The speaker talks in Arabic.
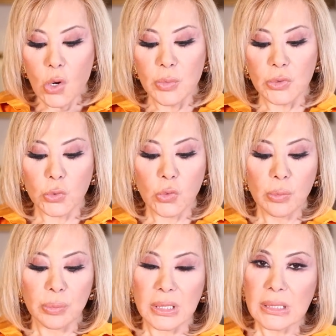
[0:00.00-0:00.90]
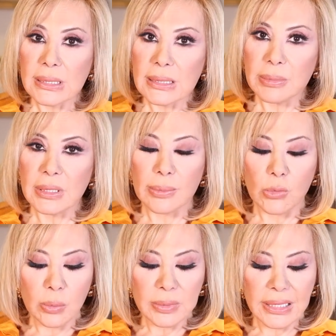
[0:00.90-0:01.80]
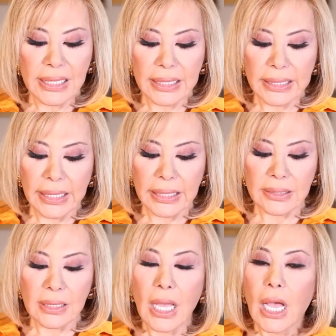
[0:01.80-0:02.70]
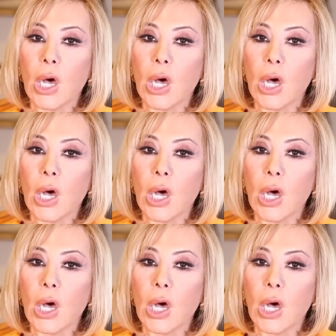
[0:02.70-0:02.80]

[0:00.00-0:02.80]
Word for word: أو بتقوم بقسمة ممتلكات